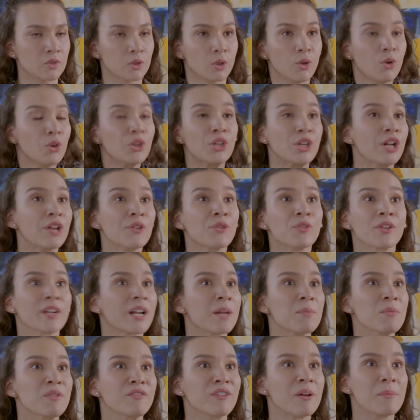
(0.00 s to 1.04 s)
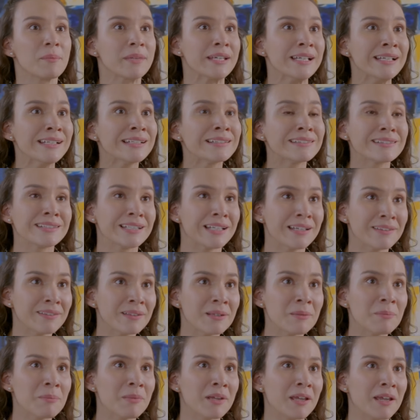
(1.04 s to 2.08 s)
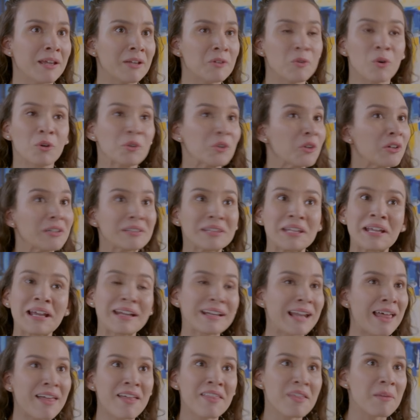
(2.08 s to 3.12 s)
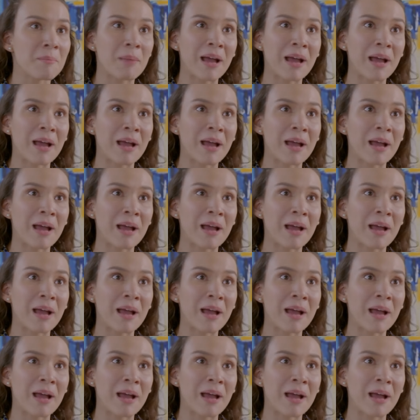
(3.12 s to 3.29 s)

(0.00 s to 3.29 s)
Solo quiero ayudar a mi familia, entiéndeme. No creo que tenga nada de